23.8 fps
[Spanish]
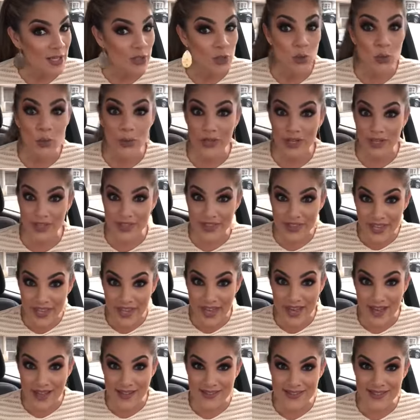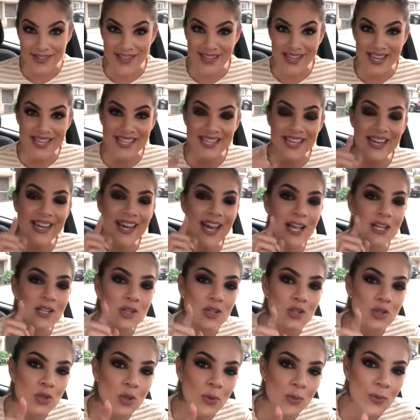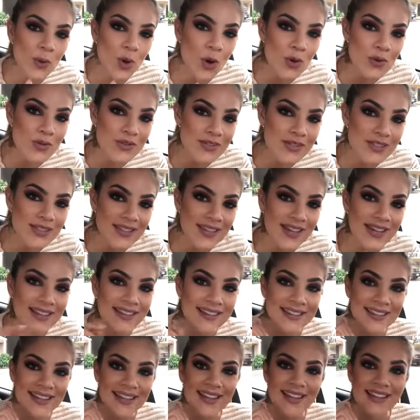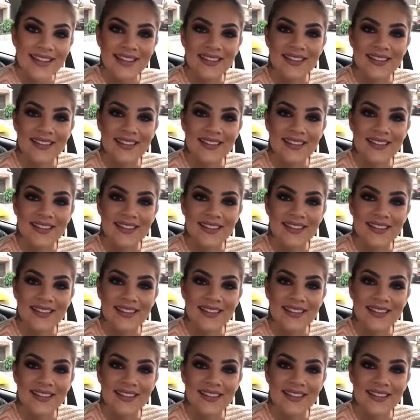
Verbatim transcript: tus ideas y que llegue al subconsciente